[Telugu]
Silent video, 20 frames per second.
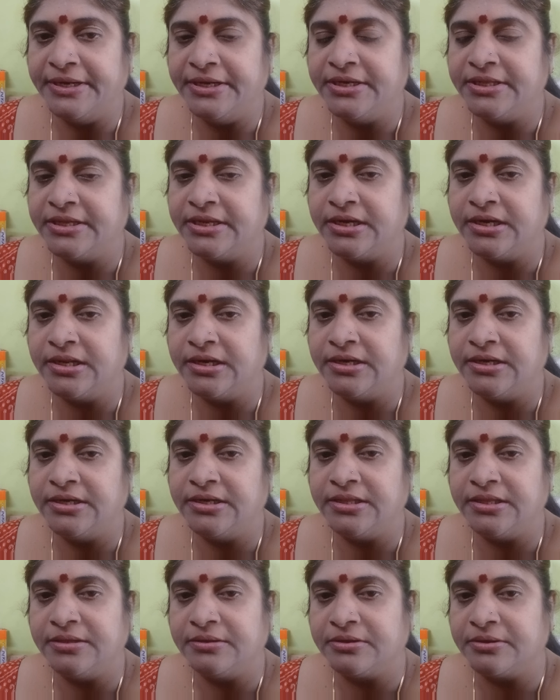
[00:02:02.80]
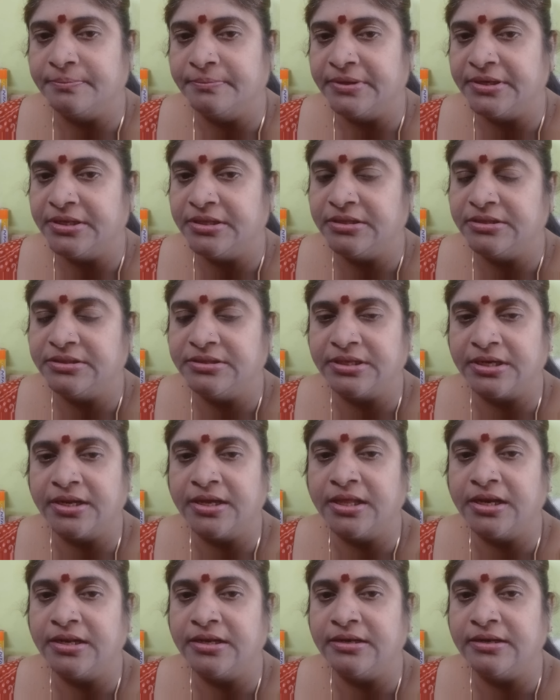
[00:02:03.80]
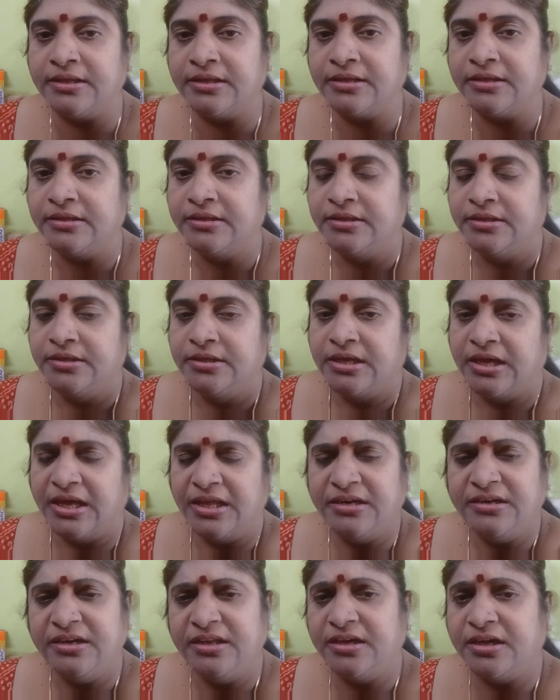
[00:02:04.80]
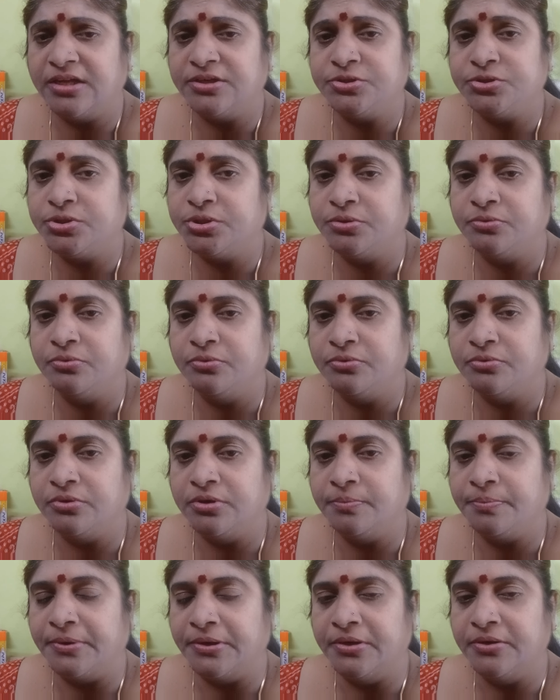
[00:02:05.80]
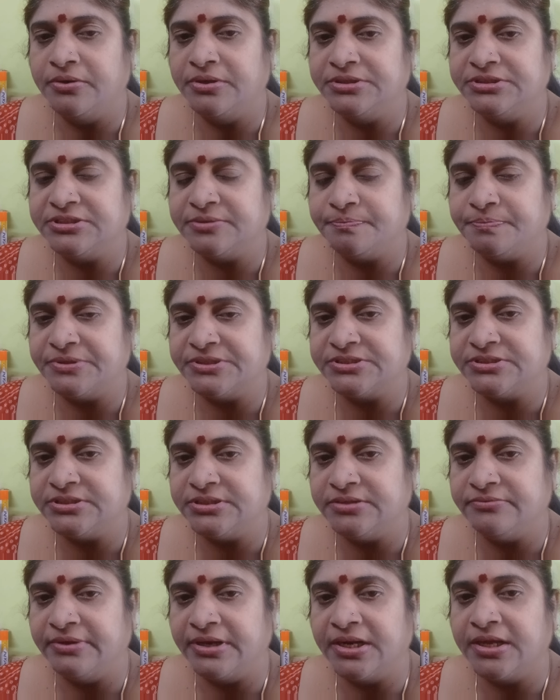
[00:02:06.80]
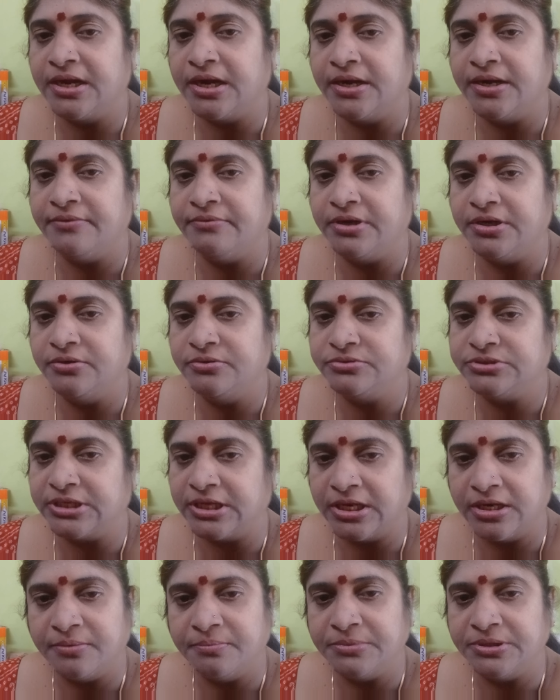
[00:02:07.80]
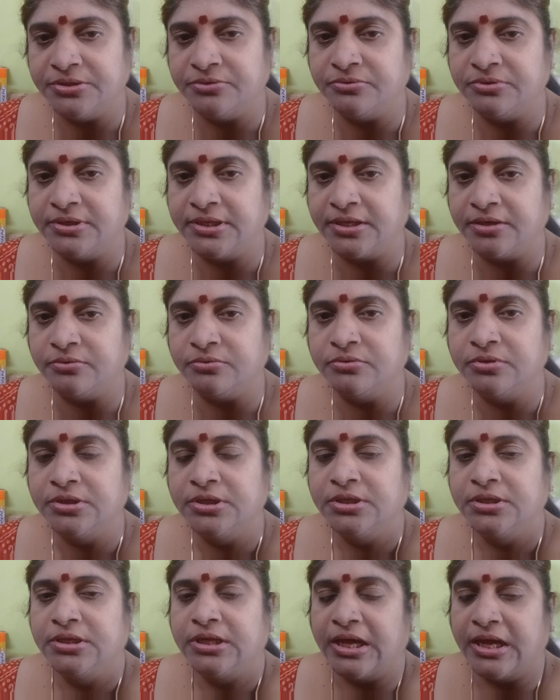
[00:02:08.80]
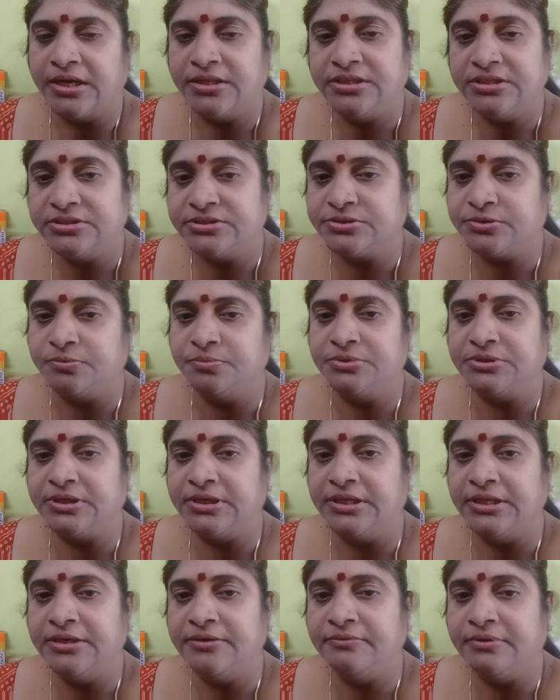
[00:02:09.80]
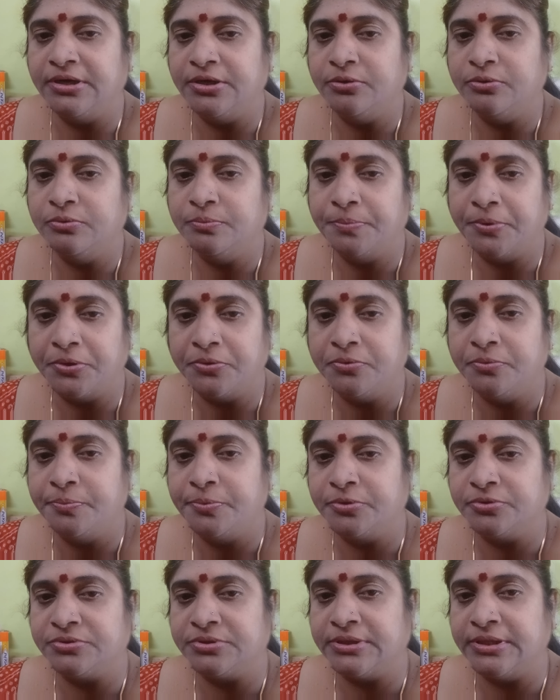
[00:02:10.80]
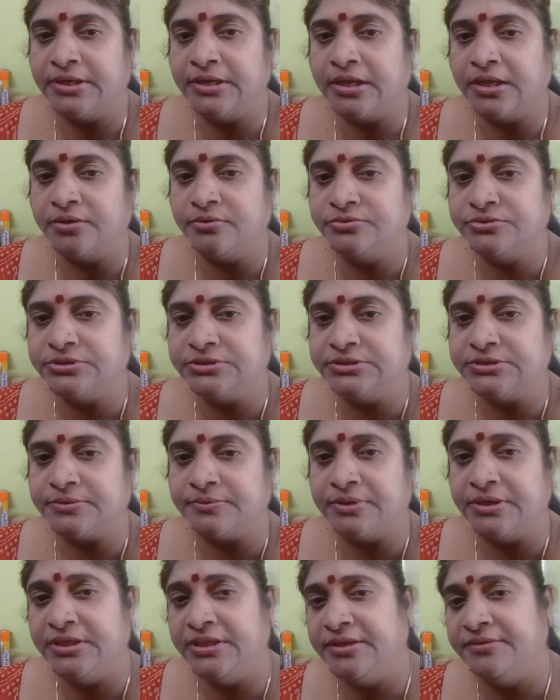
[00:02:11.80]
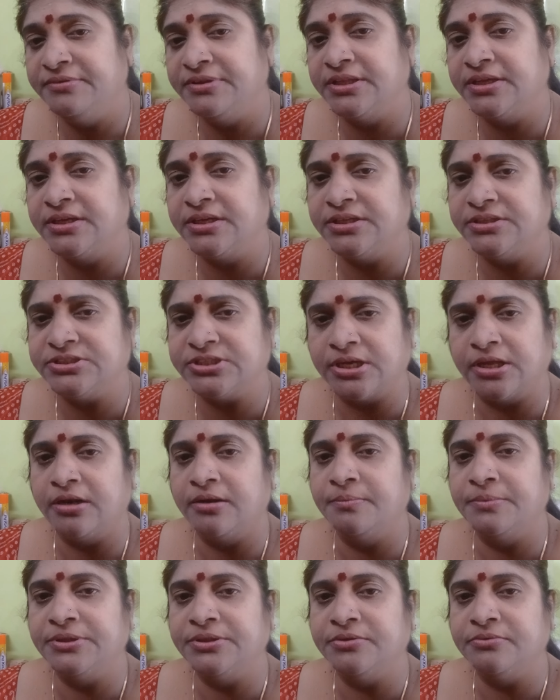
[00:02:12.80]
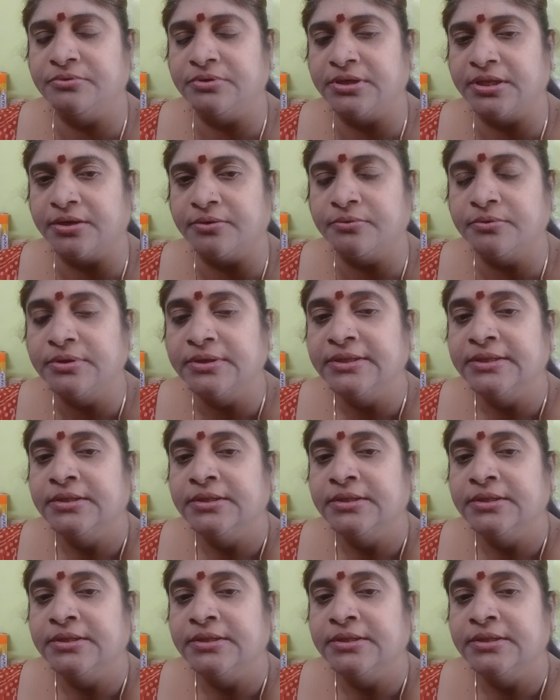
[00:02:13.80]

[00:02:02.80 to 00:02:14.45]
బయటికి వెళ్ళాలంటే మరి తిరగాలన్నా అన్నీ ఖర్చుతో కూడుకున్న పనులు అని చెప్పేసి వెనకాడే వాళ్ళు చాలామంది ఉంటారు ఆర్థిక స్తోమత లేని వాళ్ళు పరువు పోతుందని ఆలోచించే వాళ్ళు ఈ విధంగా చాలామంది ఉంటారు